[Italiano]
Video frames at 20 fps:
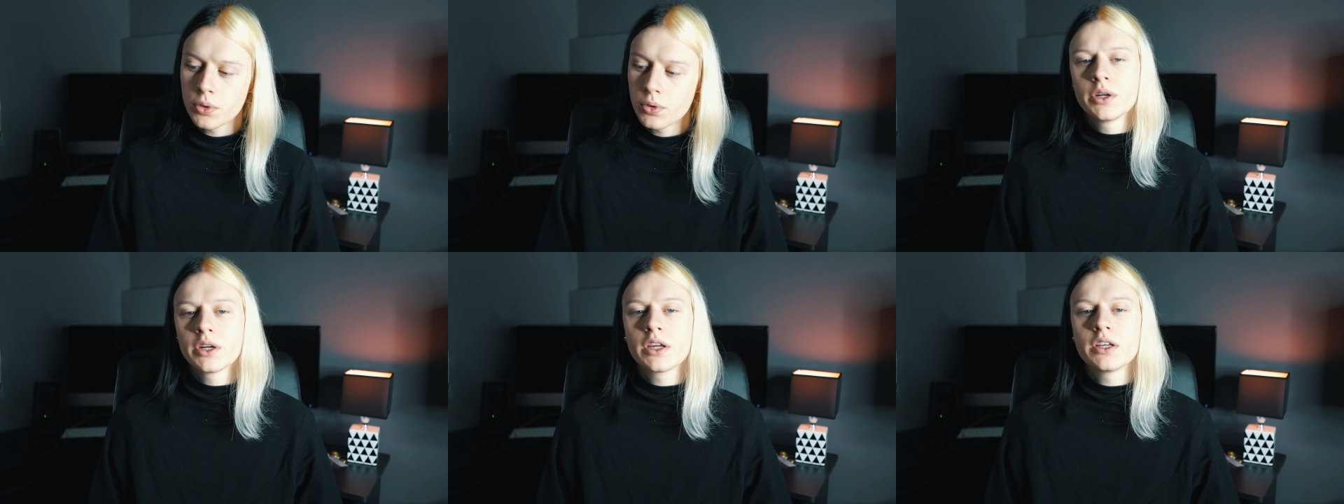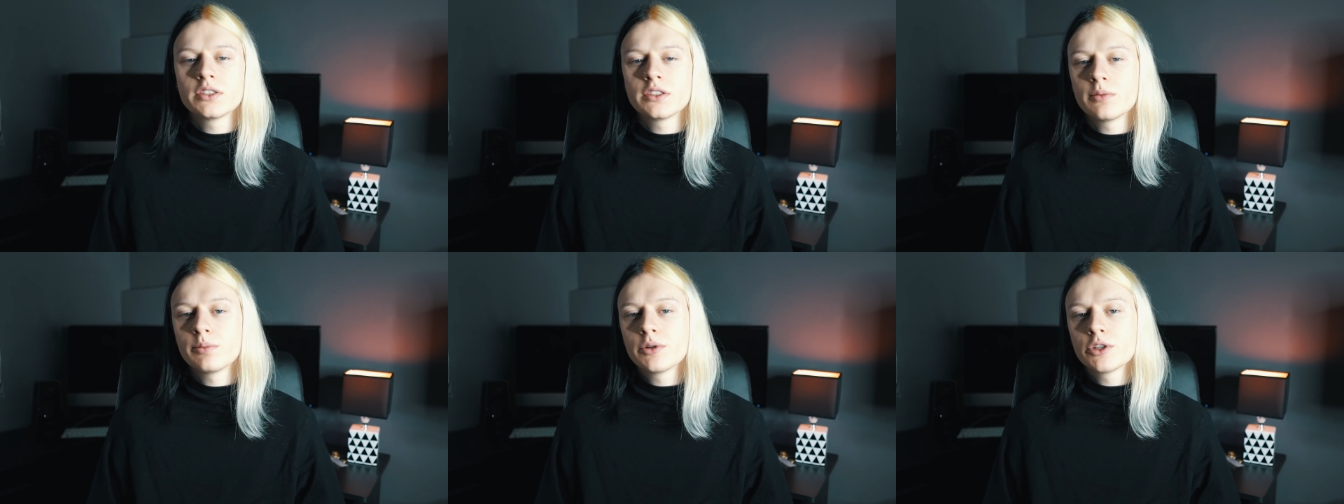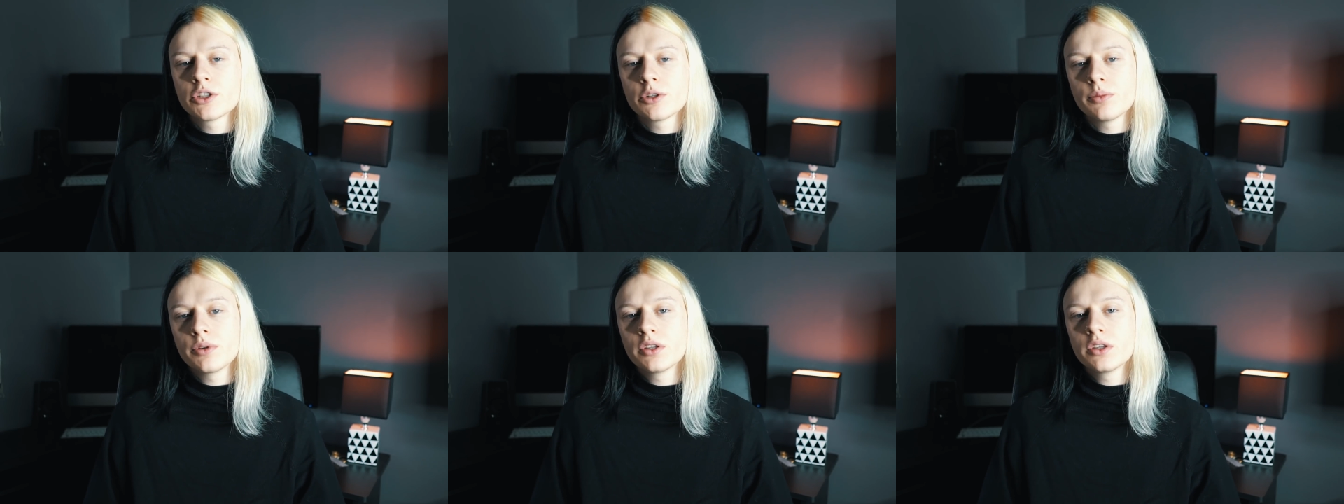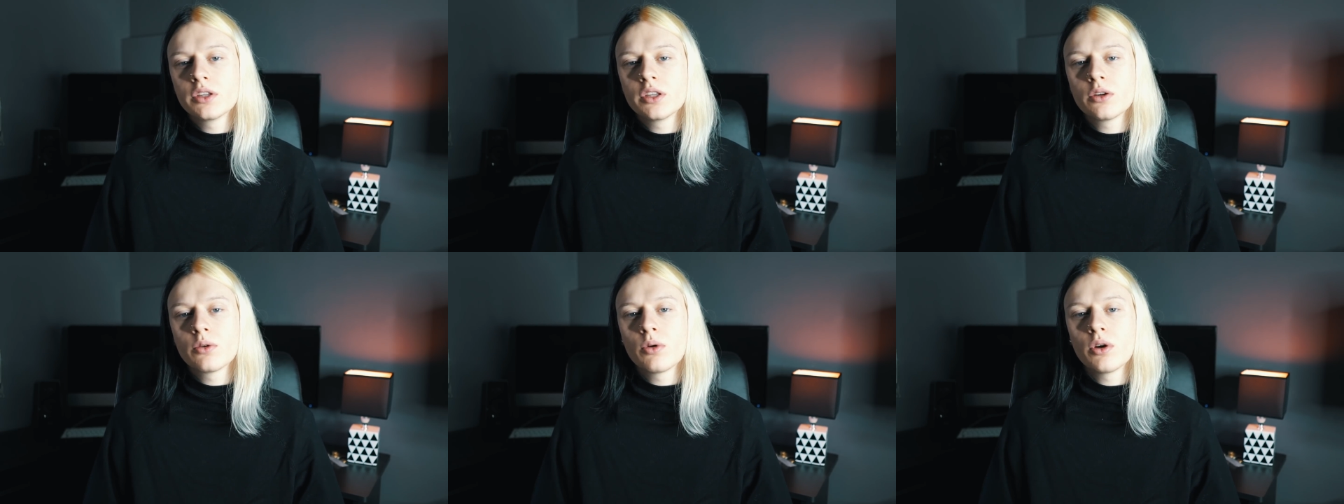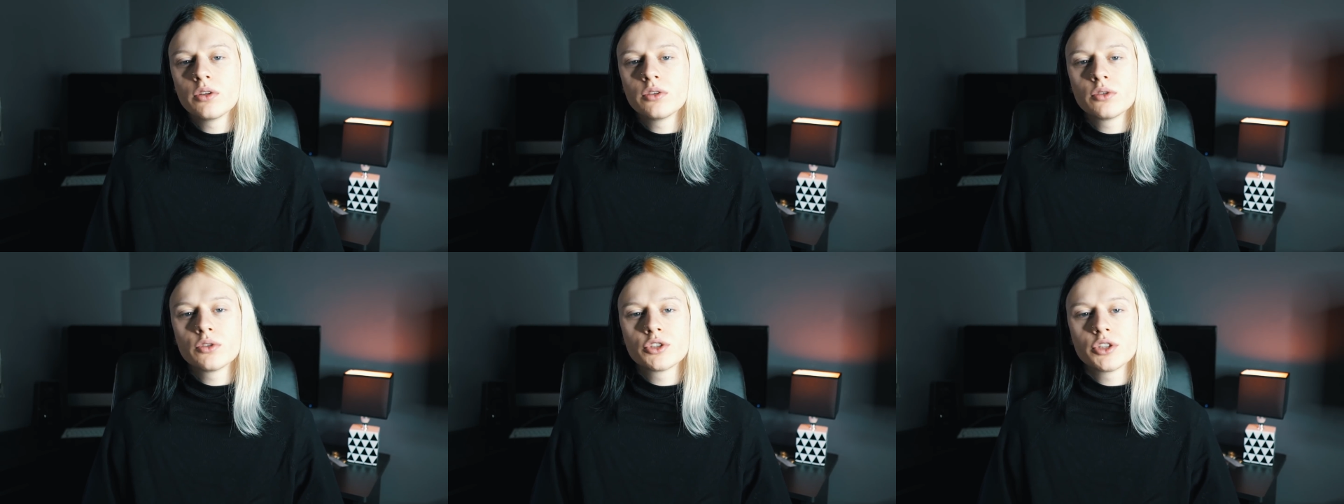perché semplicemente
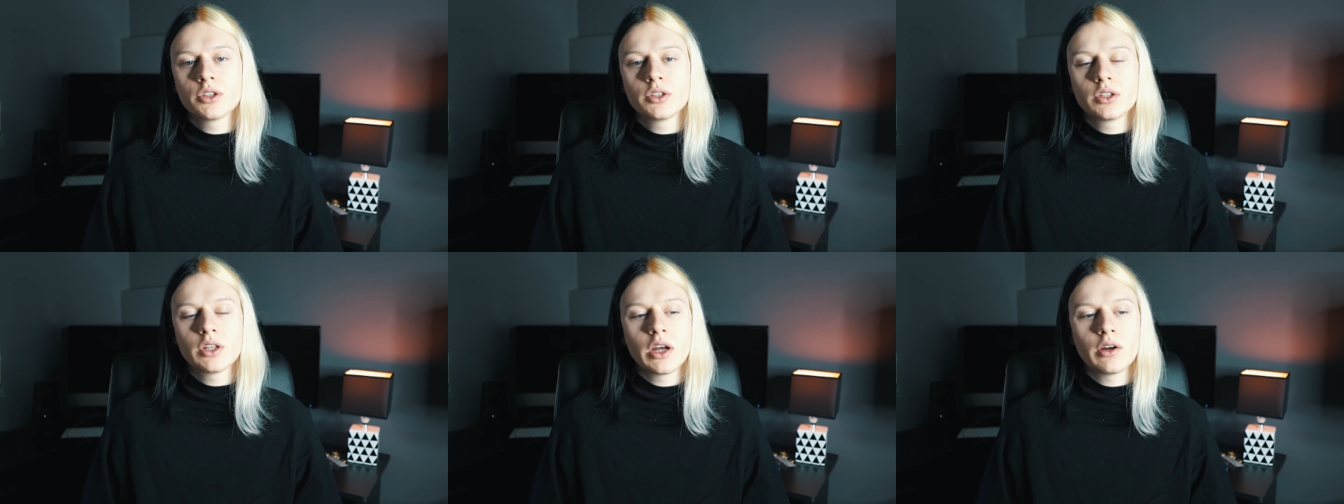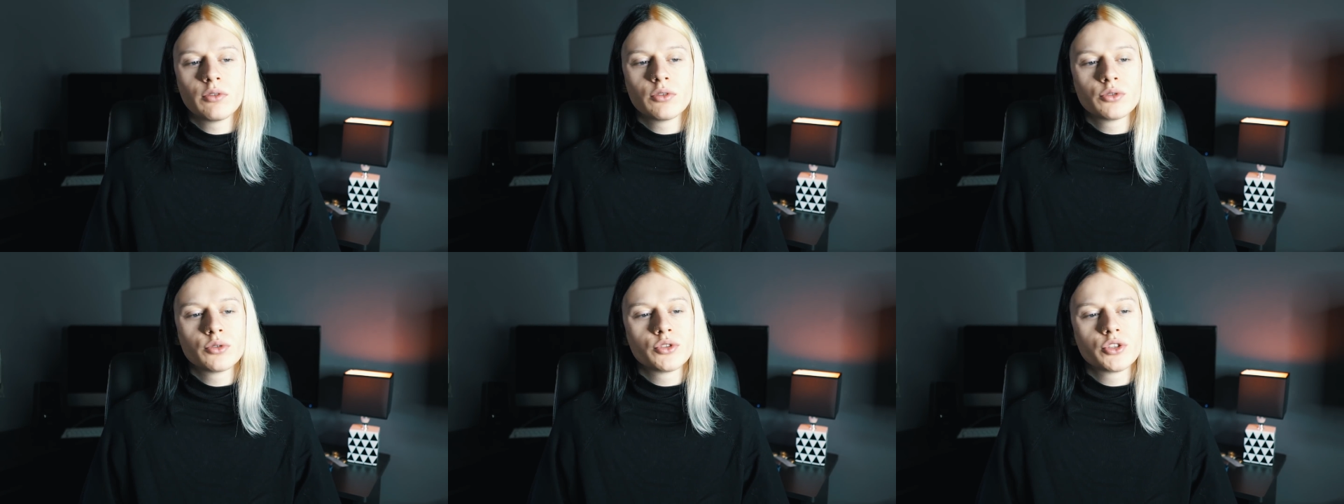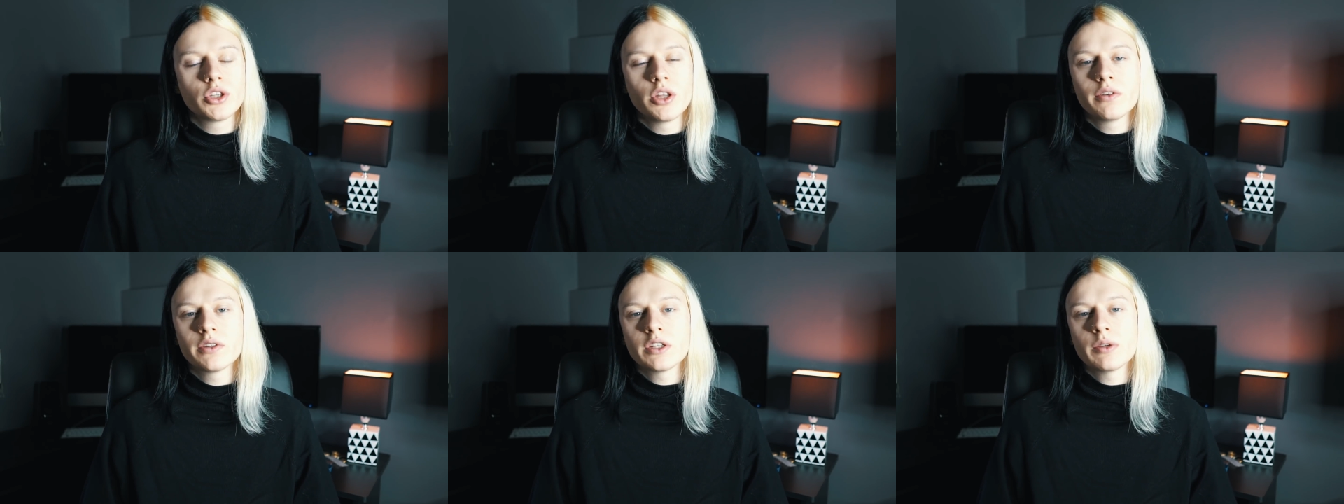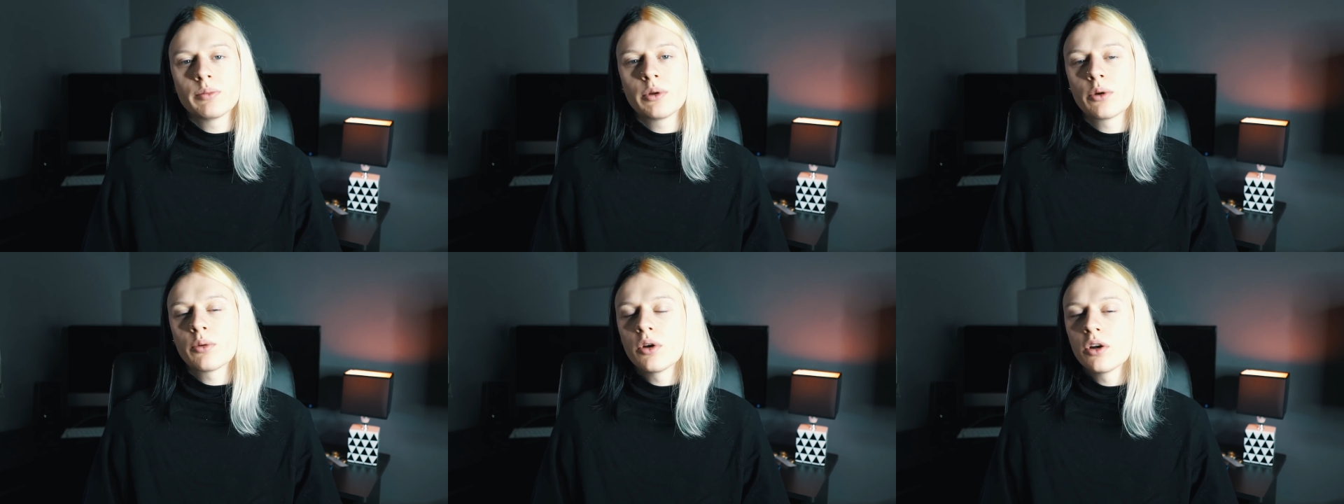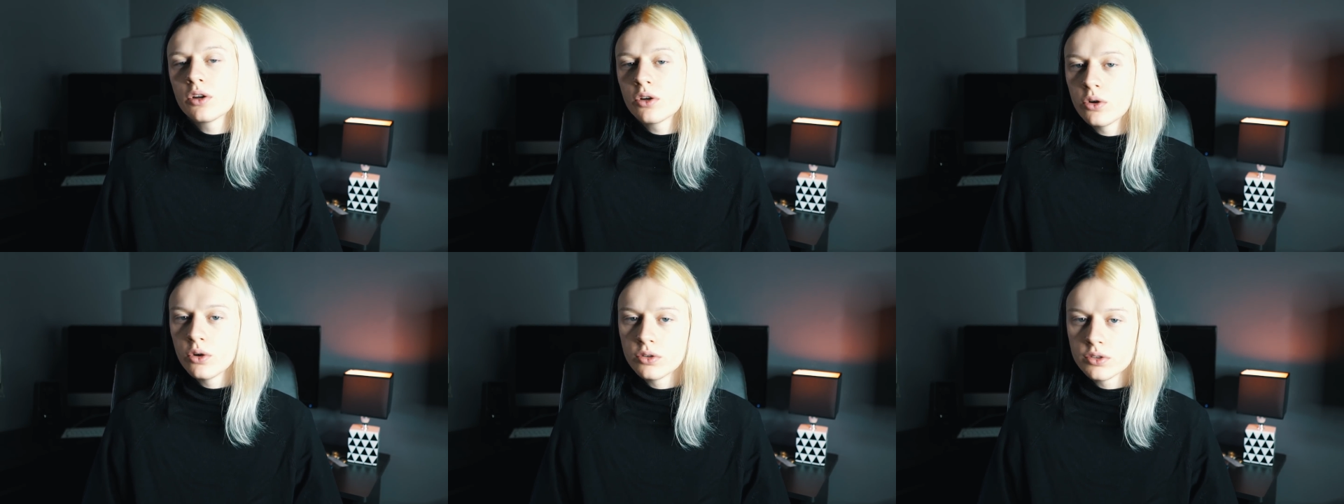quando ci andavo succedeva sempre
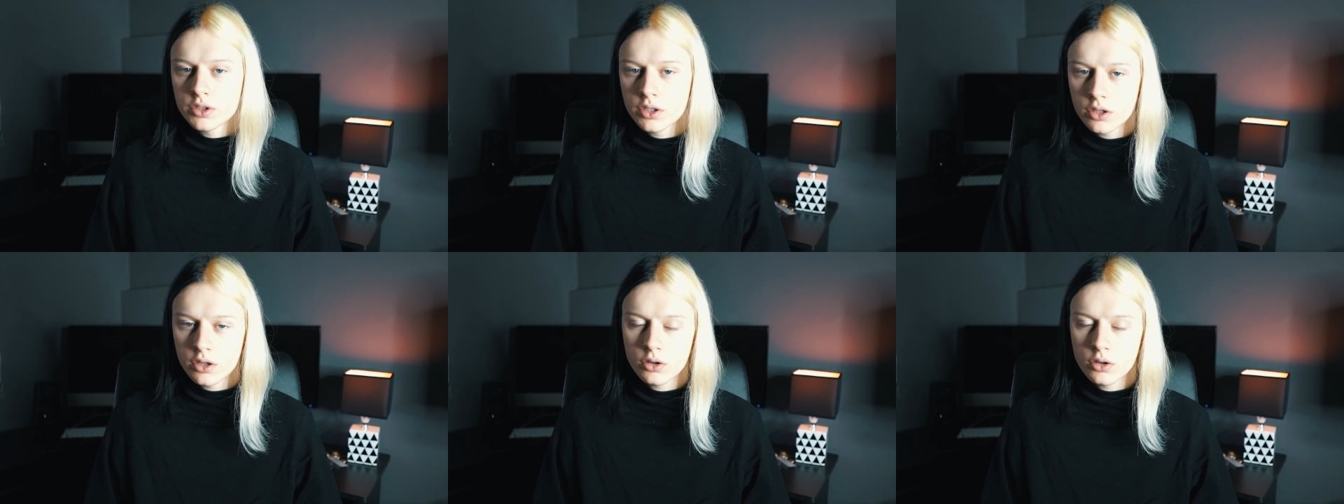qualcosa,